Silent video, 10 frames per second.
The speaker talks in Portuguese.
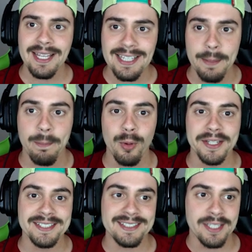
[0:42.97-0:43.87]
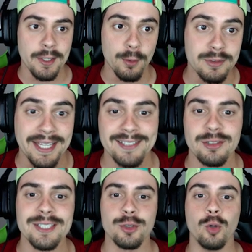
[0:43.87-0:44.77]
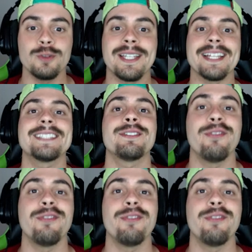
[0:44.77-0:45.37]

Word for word: E depois eu testo as outras.